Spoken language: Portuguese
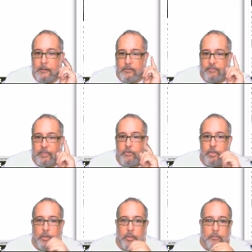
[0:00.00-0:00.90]
Então fica de
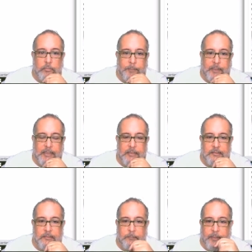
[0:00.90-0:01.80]
olho para
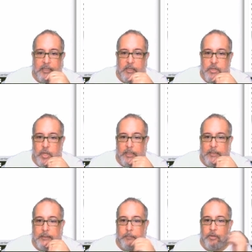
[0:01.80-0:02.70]
quem, quem joga,
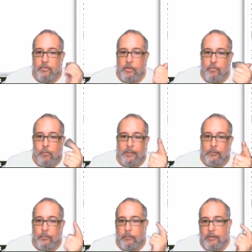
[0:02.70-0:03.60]
tá no PlayStation
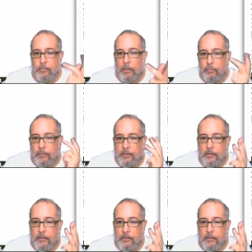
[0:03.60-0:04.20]
4, no Xbox One,